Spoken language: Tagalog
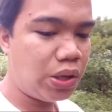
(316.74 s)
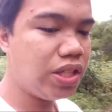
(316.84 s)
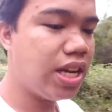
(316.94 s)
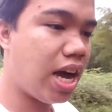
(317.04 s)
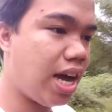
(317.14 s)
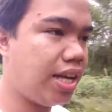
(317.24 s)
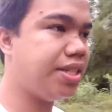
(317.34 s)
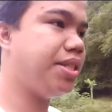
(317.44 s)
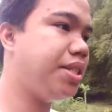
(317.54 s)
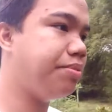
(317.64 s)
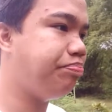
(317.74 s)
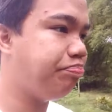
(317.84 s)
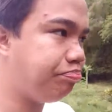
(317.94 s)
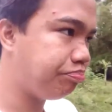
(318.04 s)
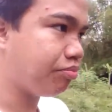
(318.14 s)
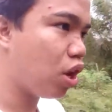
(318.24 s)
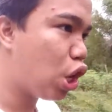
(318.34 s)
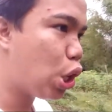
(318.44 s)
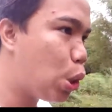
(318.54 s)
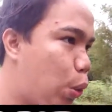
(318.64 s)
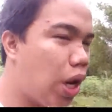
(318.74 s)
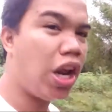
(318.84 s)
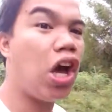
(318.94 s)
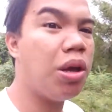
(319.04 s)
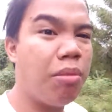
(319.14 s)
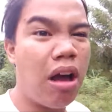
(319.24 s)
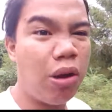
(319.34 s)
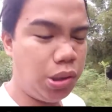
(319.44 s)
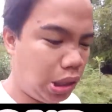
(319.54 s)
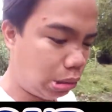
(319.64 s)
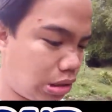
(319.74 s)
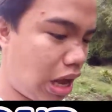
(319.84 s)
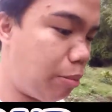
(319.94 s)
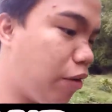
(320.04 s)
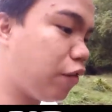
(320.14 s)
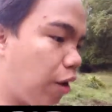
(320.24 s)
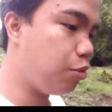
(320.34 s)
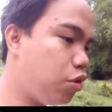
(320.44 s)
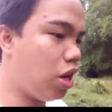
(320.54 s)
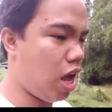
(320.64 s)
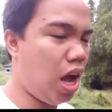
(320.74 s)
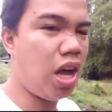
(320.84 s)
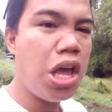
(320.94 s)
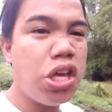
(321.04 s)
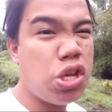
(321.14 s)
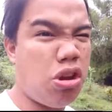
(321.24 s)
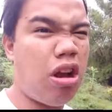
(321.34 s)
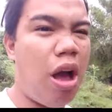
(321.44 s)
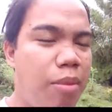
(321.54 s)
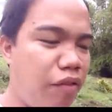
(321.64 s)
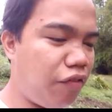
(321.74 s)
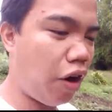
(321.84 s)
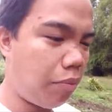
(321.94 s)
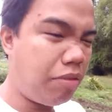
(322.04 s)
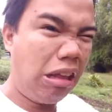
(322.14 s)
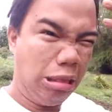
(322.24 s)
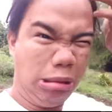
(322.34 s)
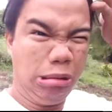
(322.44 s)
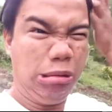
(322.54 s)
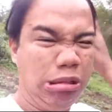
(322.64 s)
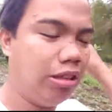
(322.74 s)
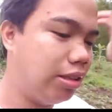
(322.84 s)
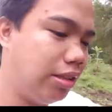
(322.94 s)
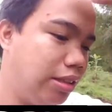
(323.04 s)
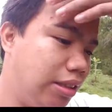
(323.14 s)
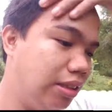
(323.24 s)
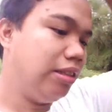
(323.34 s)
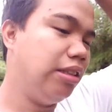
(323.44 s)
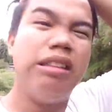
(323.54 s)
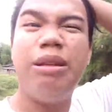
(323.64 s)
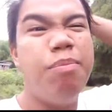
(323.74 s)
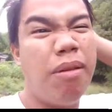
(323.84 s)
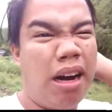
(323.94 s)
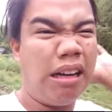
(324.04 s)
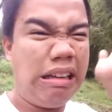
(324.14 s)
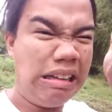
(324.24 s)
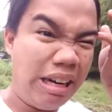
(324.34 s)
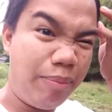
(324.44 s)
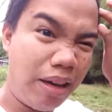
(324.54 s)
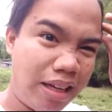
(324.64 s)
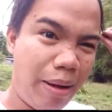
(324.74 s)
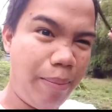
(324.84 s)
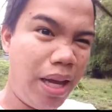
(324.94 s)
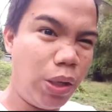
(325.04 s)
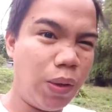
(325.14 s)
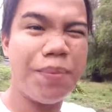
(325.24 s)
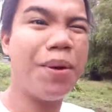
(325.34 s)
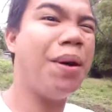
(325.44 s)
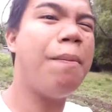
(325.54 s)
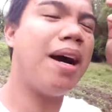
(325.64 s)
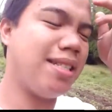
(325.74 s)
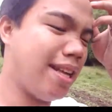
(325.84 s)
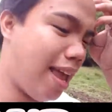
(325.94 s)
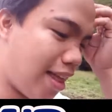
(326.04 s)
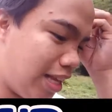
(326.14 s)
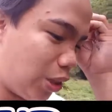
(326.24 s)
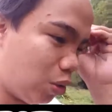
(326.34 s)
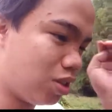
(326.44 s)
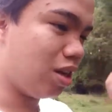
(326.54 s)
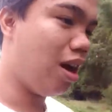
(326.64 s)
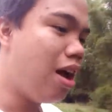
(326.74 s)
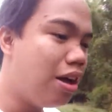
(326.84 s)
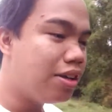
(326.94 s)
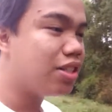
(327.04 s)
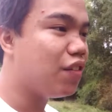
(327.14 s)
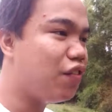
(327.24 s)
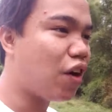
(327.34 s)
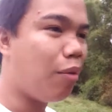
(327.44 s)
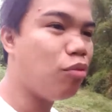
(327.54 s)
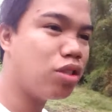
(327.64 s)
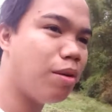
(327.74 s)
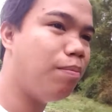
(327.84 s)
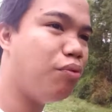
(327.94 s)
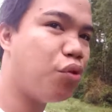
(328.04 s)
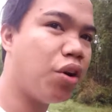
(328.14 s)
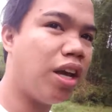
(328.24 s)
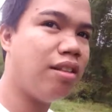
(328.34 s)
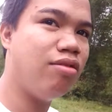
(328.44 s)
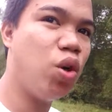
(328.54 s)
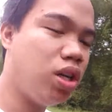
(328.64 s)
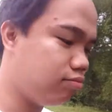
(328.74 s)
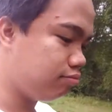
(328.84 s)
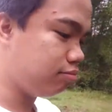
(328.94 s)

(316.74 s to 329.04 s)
ngayon guys, wala na kayong maano dito sa aming farm yun lang yun ang aming farm dito no diba ang hirap lang namin no pero napakasaya dito sa sa farm no sa bukid no